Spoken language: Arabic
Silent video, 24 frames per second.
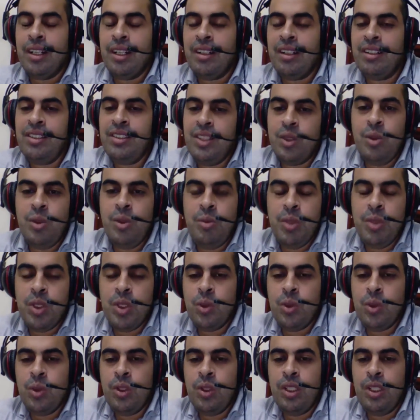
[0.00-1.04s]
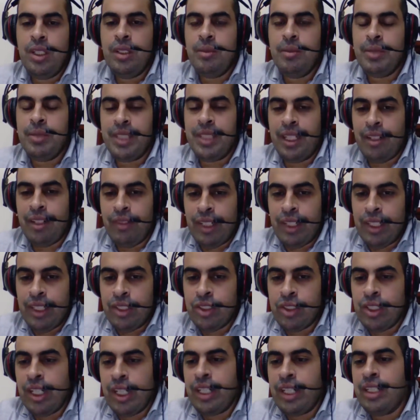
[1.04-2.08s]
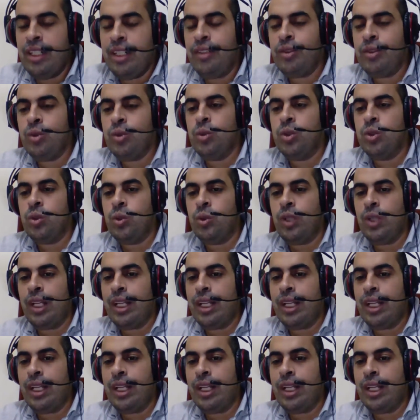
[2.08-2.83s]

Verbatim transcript: قد يكون بيدخل بيتعرف على الشكل نفسه ويدخل